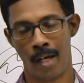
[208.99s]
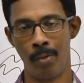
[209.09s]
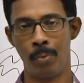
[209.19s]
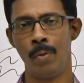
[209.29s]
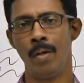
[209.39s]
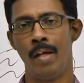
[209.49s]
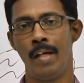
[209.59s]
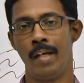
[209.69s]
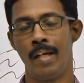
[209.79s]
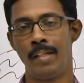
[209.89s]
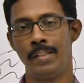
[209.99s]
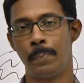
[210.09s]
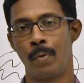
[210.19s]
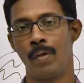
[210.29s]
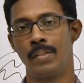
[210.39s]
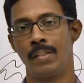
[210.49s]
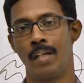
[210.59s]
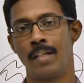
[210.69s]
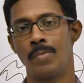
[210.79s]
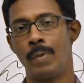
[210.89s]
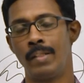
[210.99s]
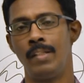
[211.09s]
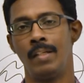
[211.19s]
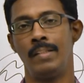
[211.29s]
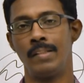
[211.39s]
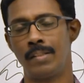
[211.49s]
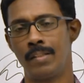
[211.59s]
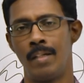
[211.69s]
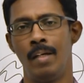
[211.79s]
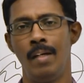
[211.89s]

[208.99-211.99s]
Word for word: அதுவும் எனர்ஜி ப்ரொடக்ஷன் தான் ரெஸ்பிரேஷனை ஜஸ்ட்டு